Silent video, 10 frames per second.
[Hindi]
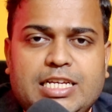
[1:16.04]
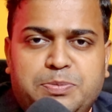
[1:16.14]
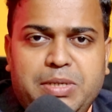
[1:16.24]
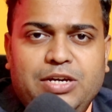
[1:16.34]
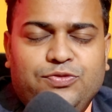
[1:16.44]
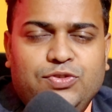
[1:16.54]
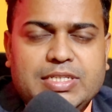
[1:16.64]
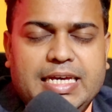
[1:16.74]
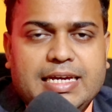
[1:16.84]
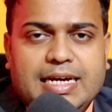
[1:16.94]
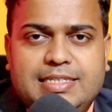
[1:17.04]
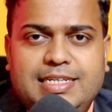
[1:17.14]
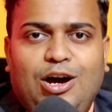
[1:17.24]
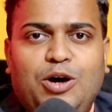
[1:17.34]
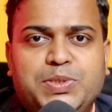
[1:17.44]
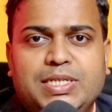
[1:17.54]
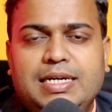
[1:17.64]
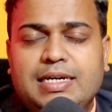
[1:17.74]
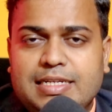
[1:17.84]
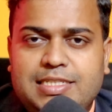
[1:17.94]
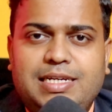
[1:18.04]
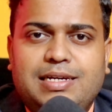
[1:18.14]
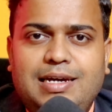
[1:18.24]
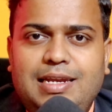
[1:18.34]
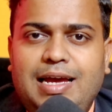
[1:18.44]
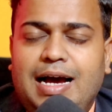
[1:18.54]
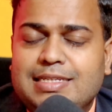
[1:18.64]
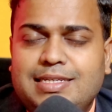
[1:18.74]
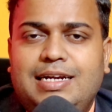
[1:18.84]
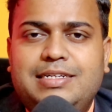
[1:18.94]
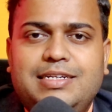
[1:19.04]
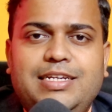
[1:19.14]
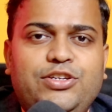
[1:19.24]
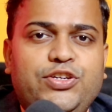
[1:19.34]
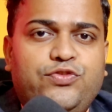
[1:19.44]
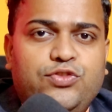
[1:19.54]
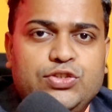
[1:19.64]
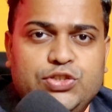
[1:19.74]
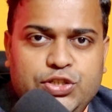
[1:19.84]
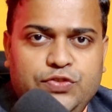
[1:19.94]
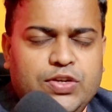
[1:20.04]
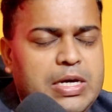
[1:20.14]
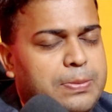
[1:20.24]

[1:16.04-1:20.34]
एस पी एफ एक अच्छा ऑप्शन है रशिया के लिए एस एन अल्टरनेटिव फॉर स्विफ्ट